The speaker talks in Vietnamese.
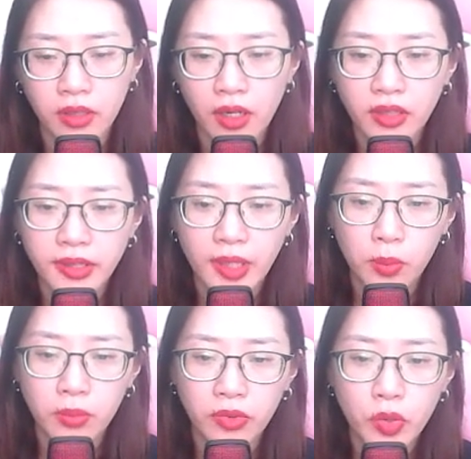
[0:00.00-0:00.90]
Nói
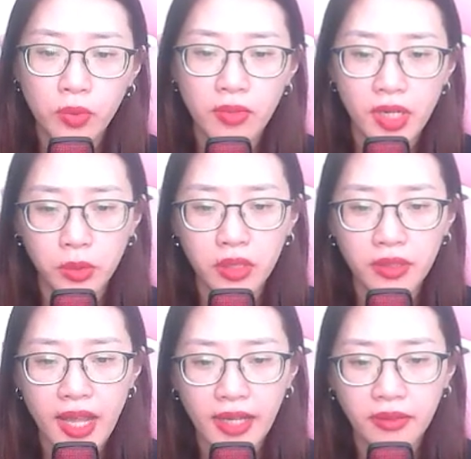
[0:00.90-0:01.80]
xong nuốt liệu
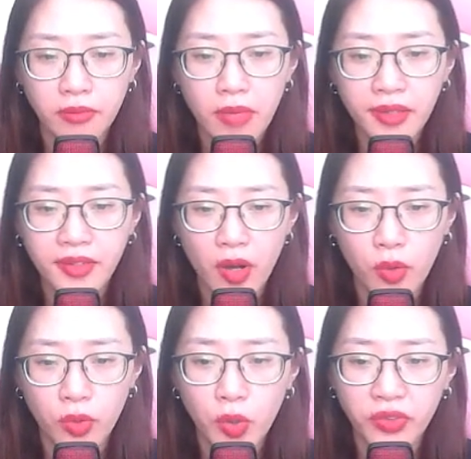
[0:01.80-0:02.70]
thương đan, bắt
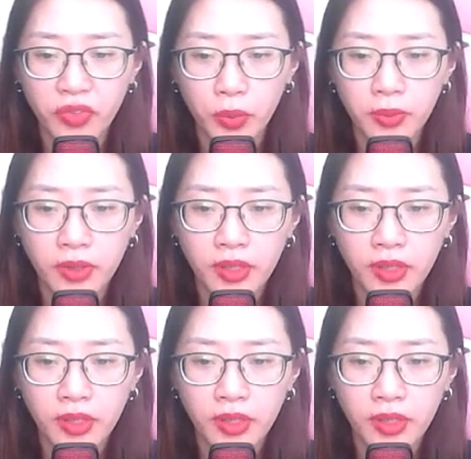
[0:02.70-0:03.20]
đầu khôi phục.